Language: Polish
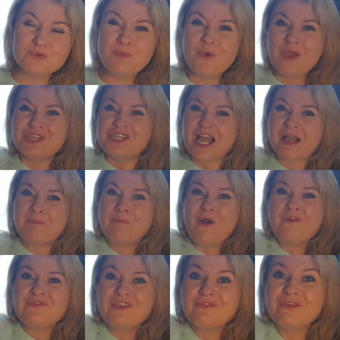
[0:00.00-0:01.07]
Byłeś jak
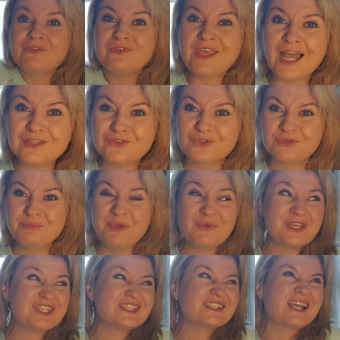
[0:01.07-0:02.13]
powiewy wiatru,
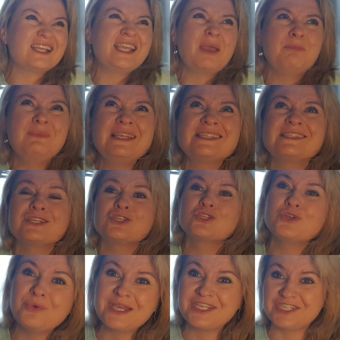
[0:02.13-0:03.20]
byłeś zajebisty,
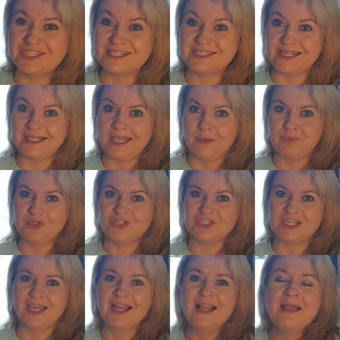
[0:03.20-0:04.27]
czułeś się
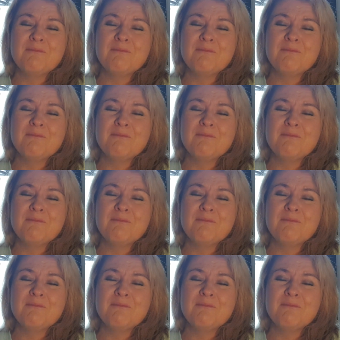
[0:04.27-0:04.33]
zajebiście.